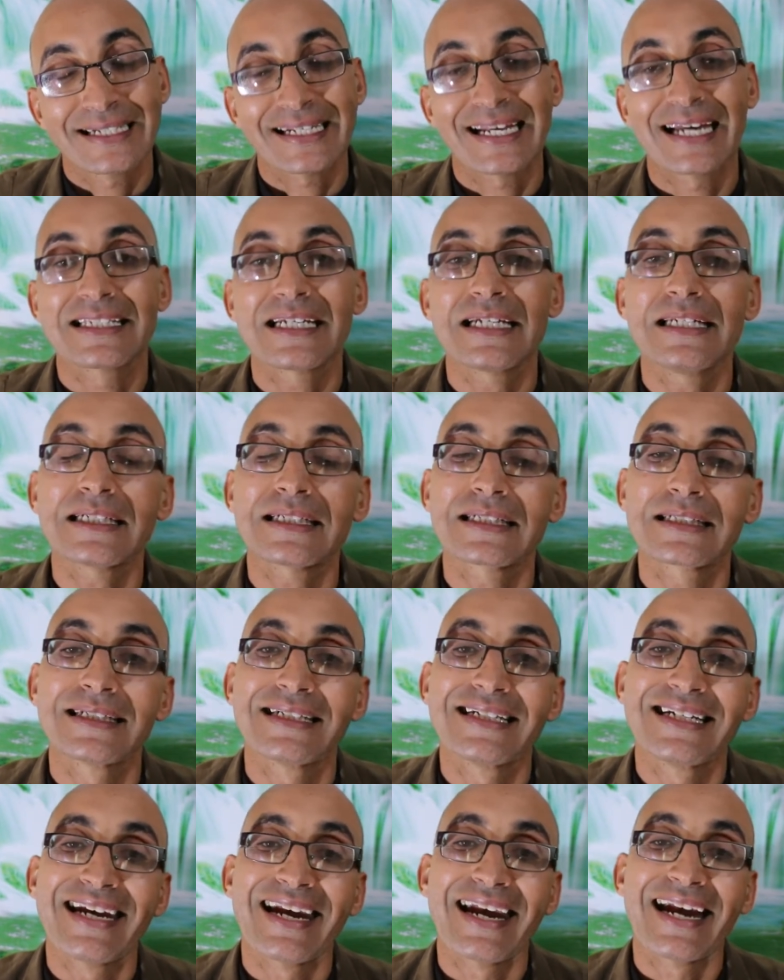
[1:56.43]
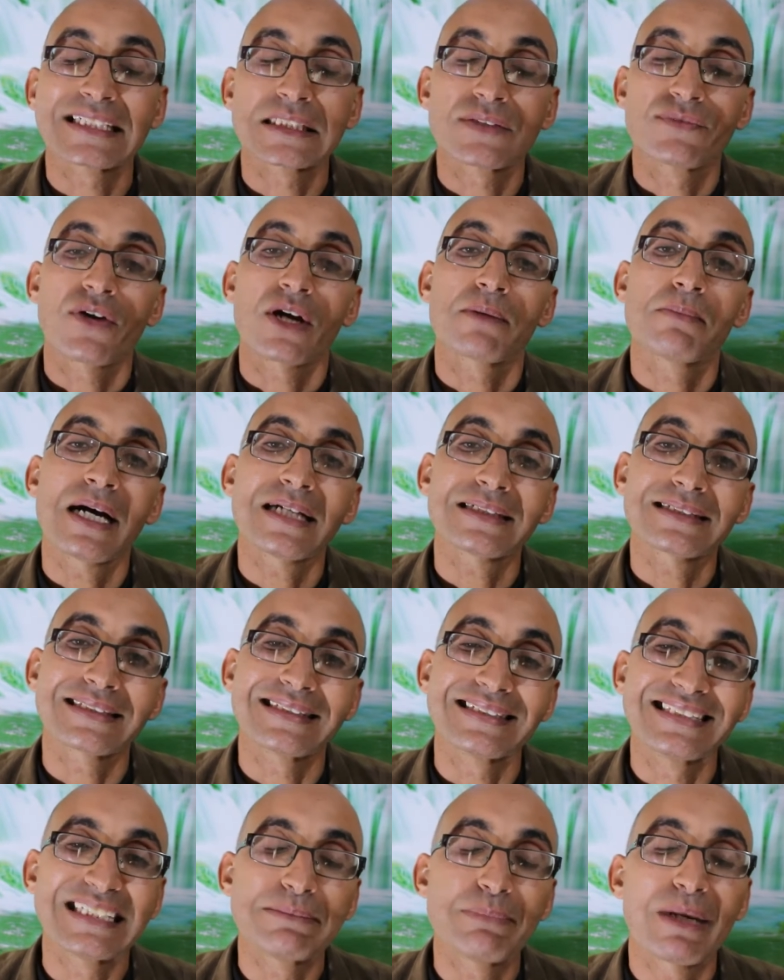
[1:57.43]
كذلك لازم في المات
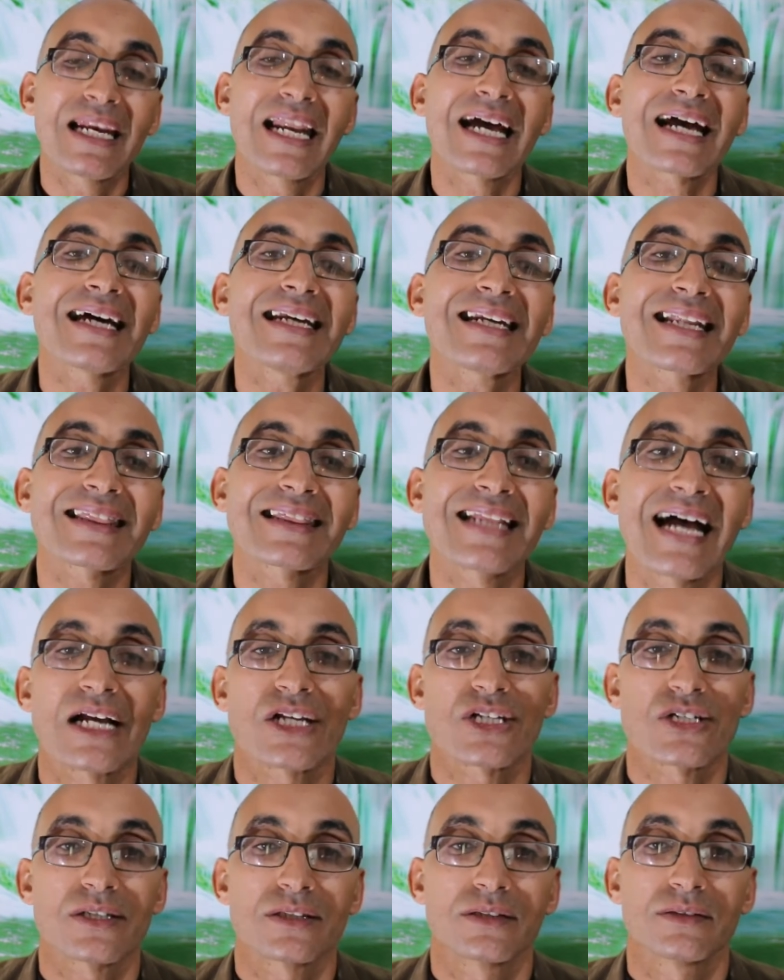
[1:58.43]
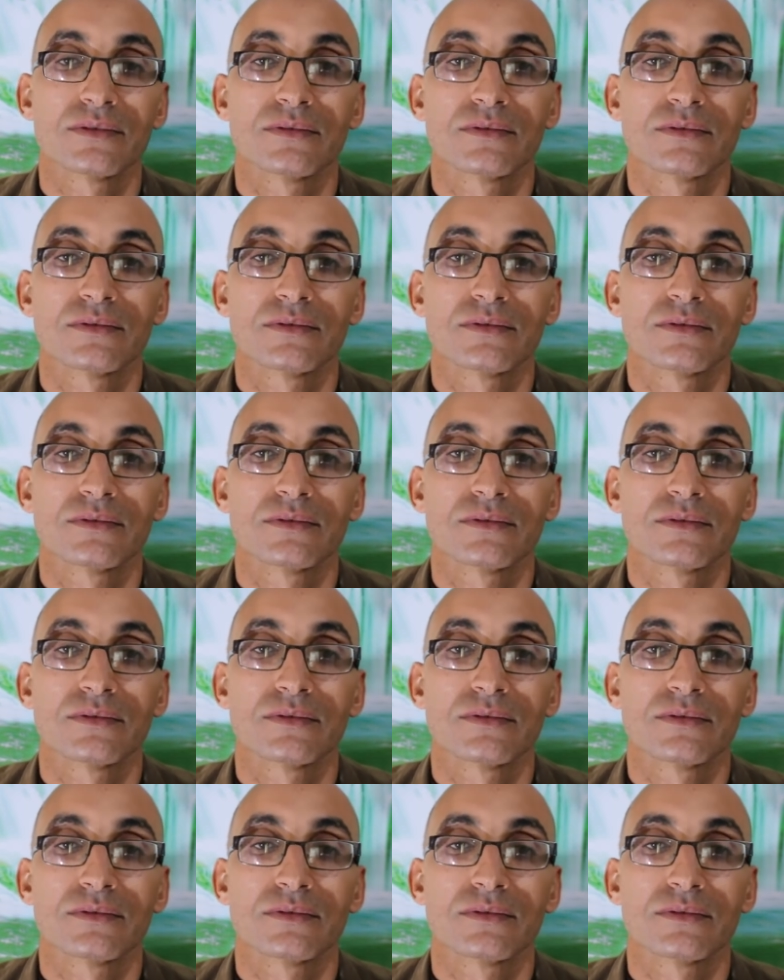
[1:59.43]
تجيب على الاقل 12